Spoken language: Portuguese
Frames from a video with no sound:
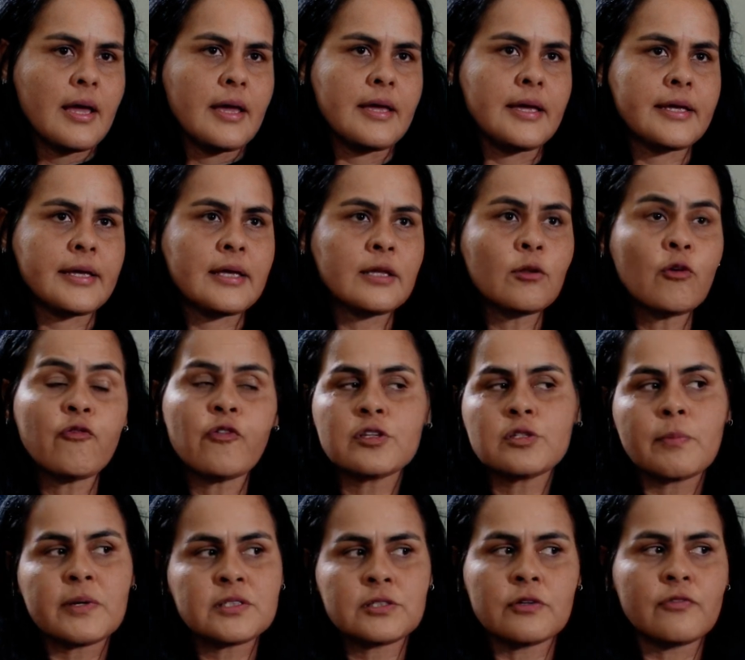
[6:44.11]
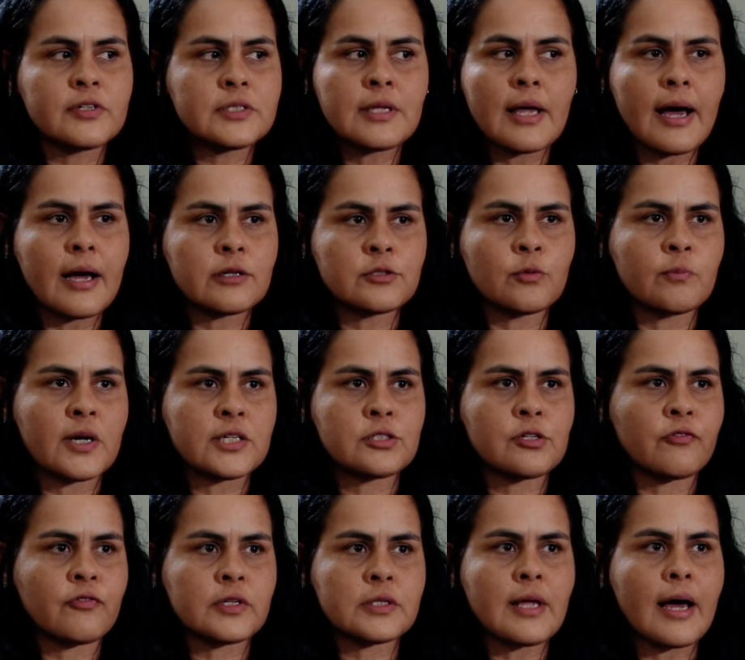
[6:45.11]
E que não fosse uma atividade, uma
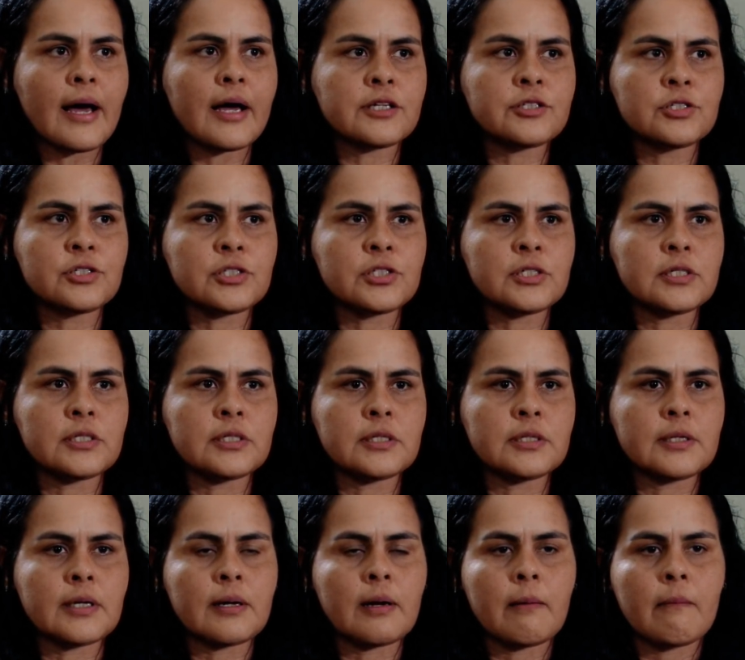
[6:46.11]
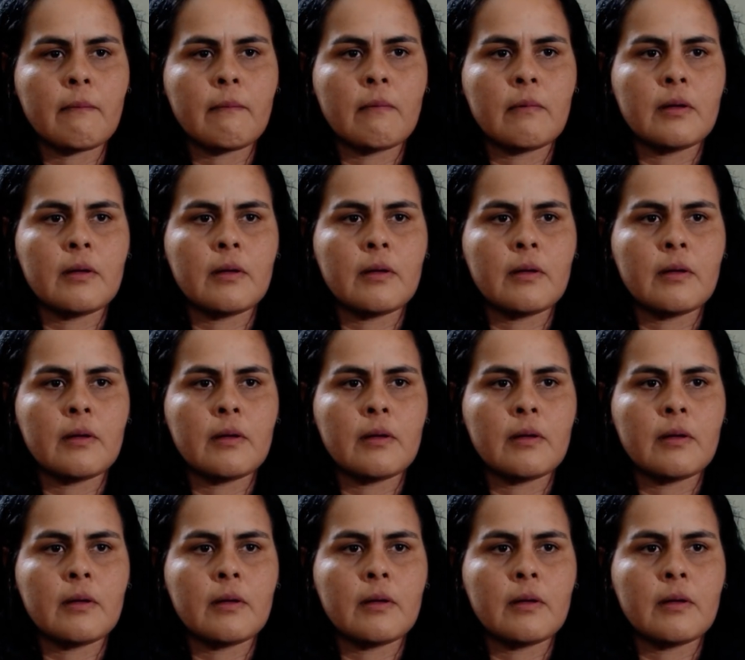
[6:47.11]
atividade eh,